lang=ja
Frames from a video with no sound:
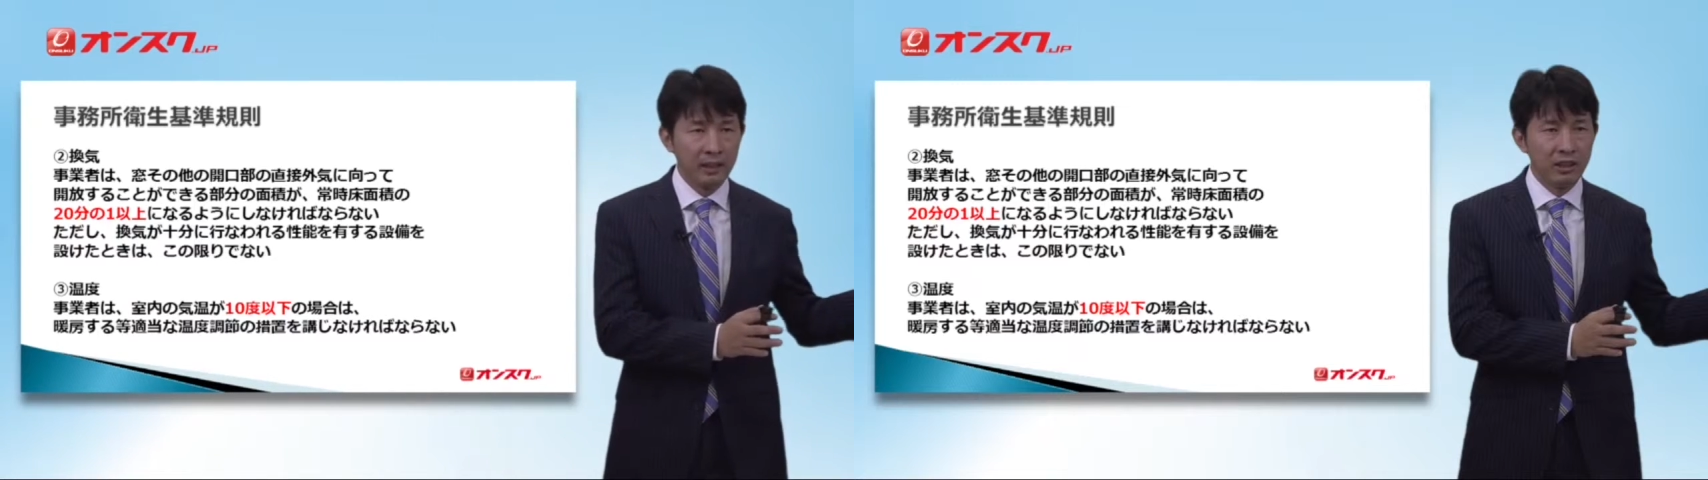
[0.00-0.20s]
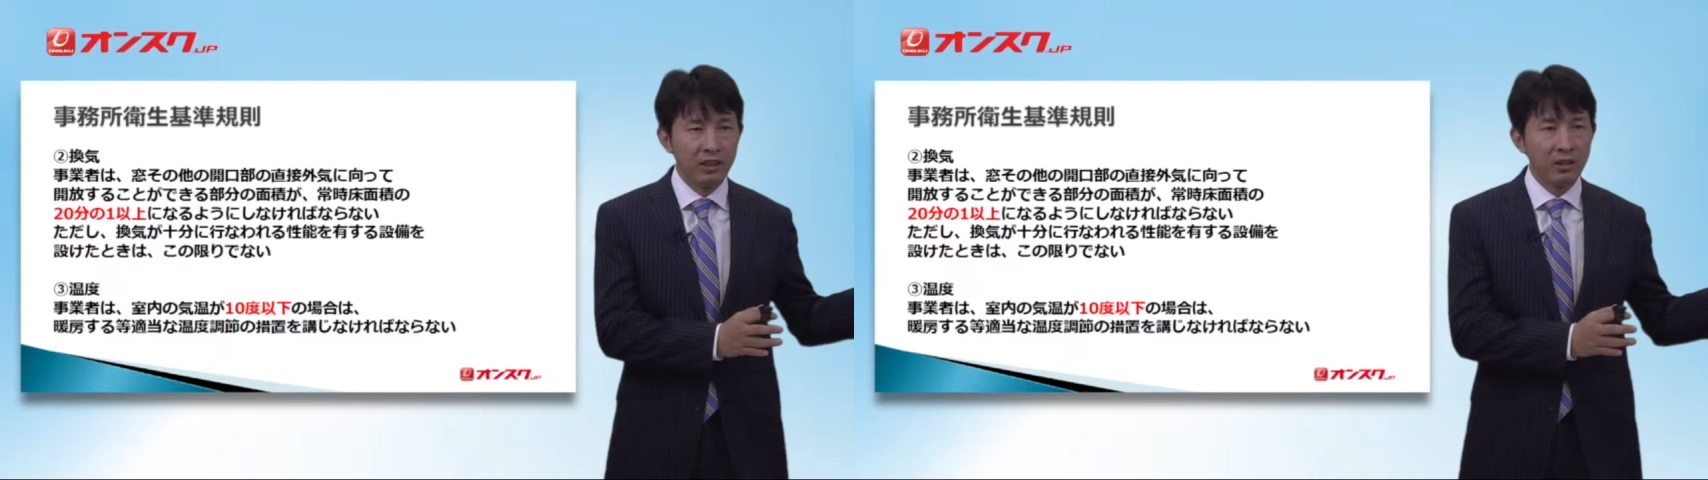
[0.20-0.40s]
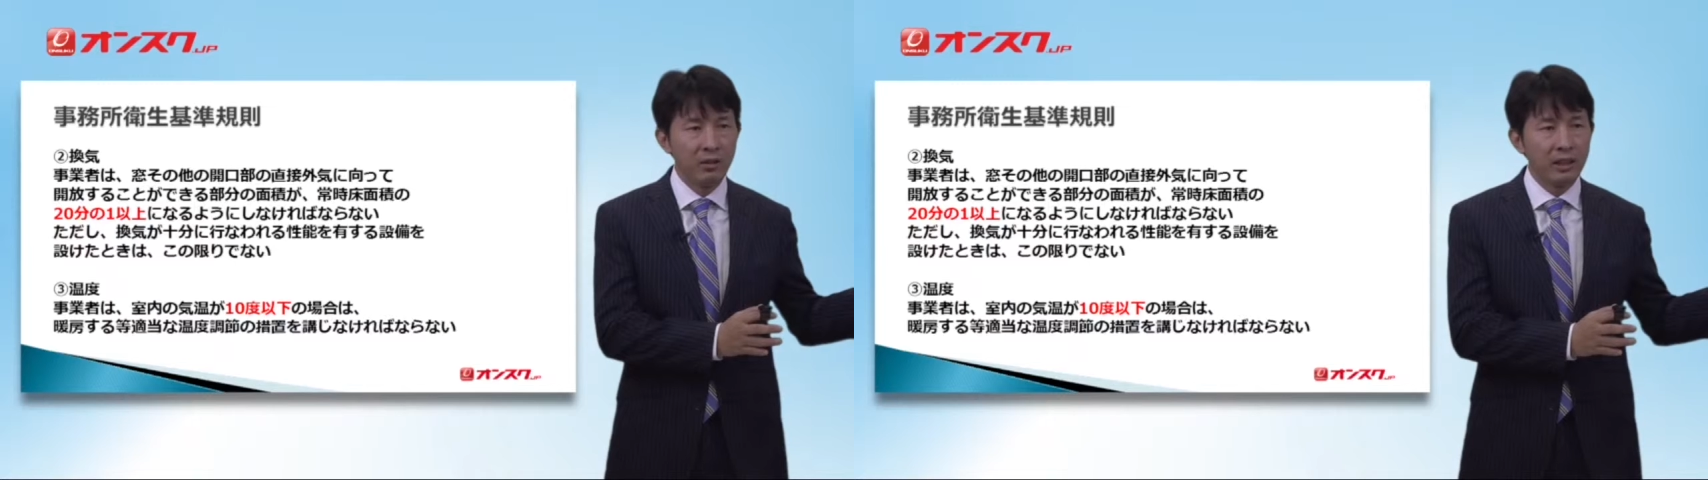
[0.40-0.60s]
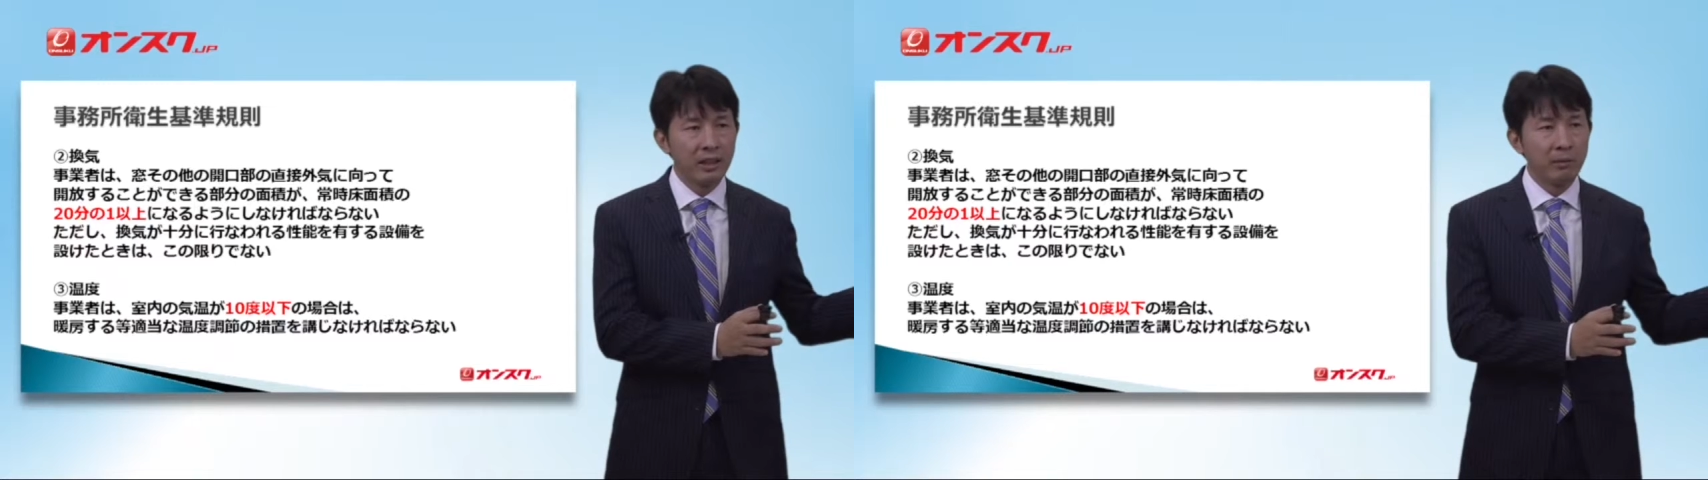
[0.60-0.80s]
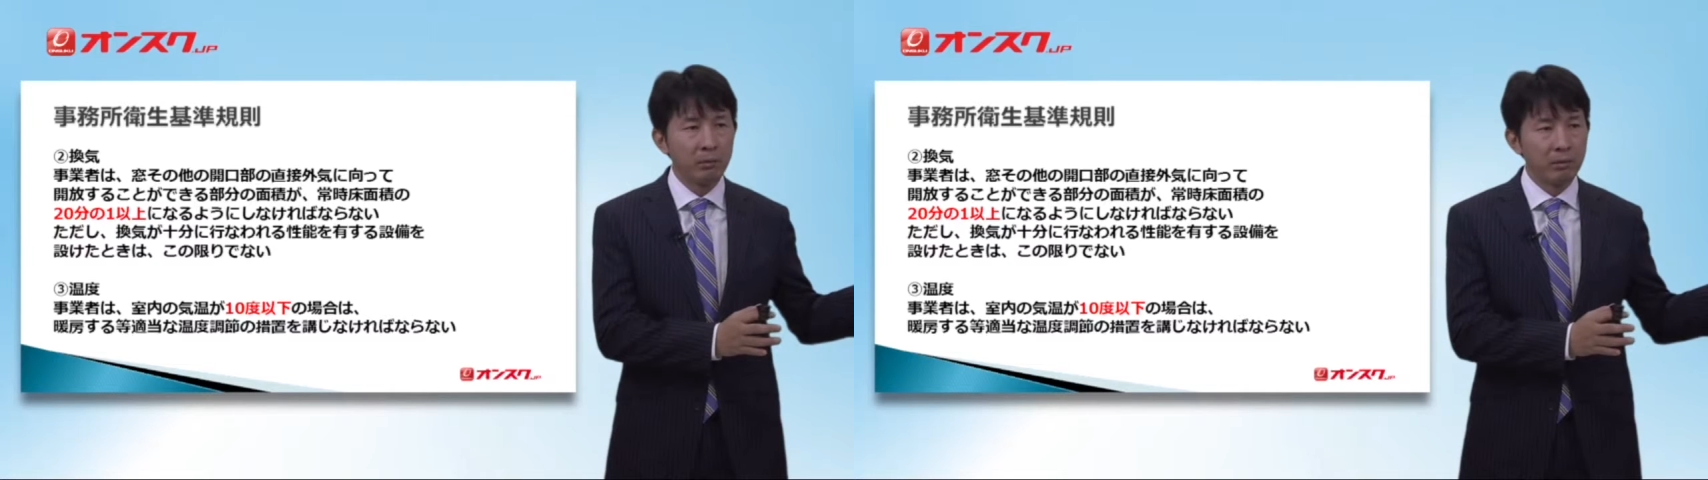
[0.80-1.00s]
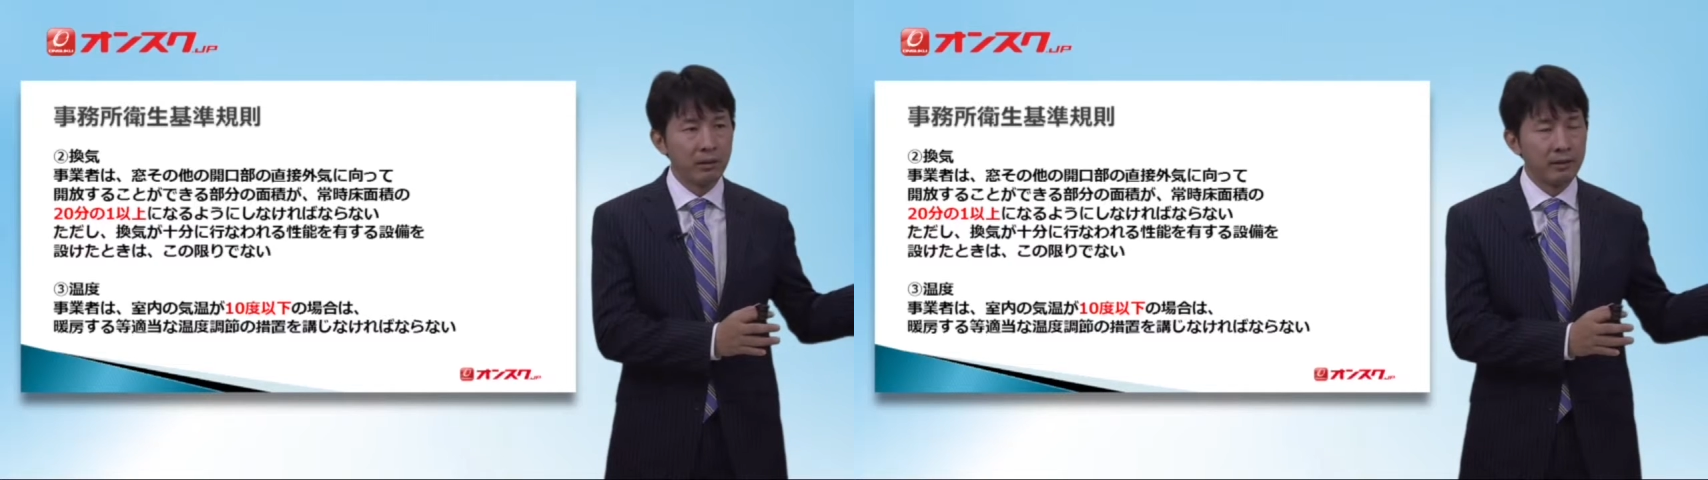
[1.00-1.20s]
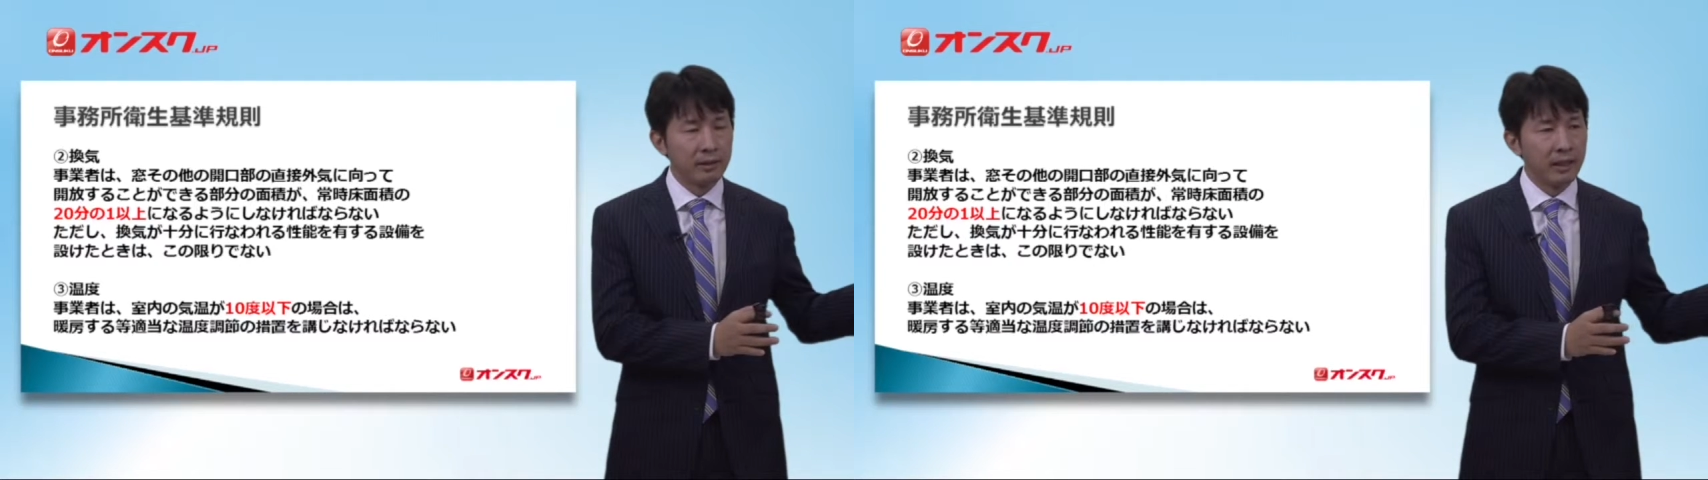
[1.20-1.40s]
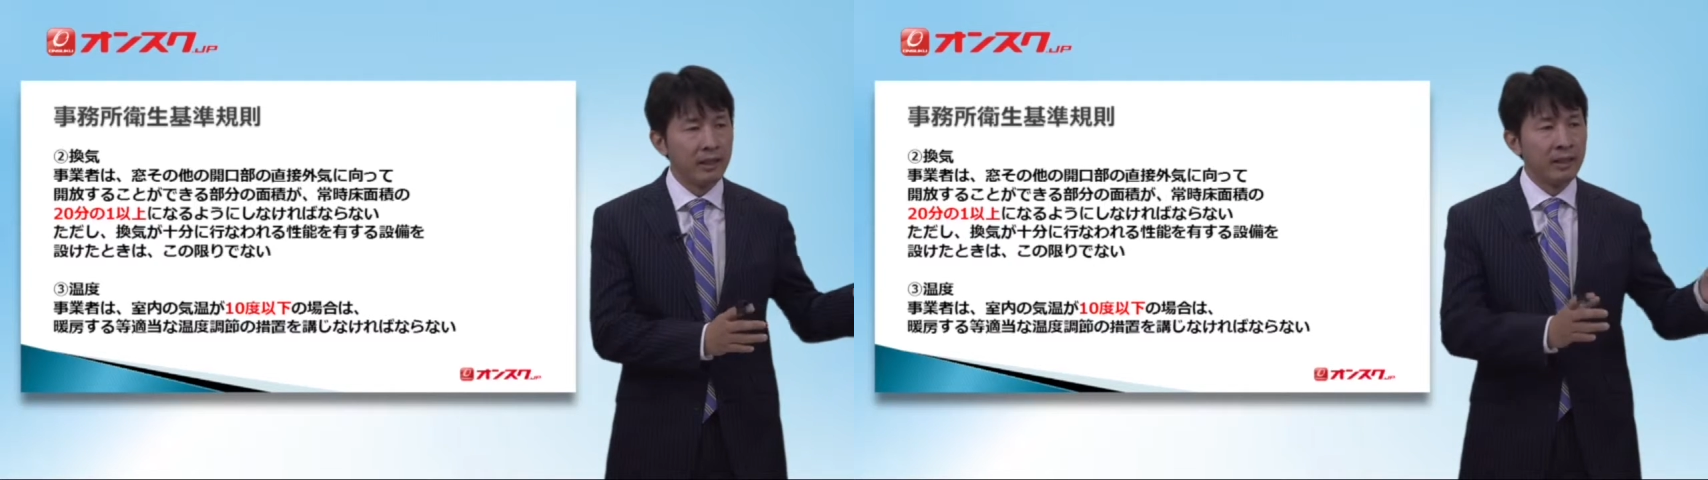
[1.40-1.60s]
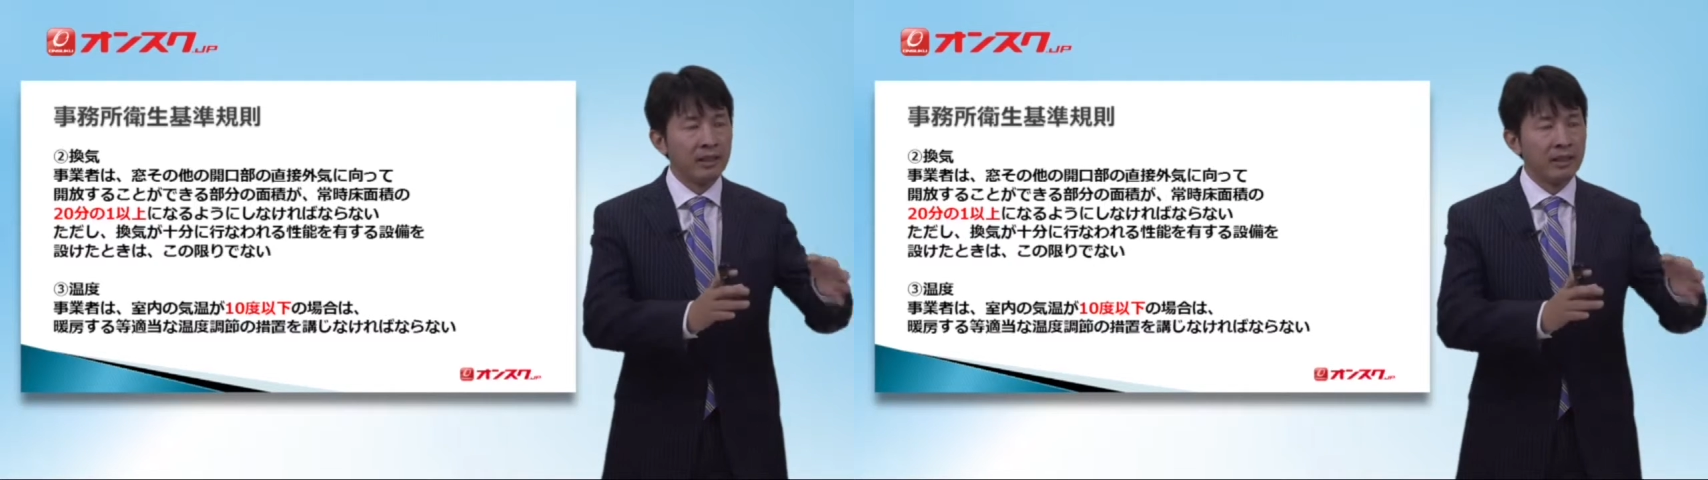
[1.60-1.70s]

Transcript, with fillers: いじりようがない部分ですが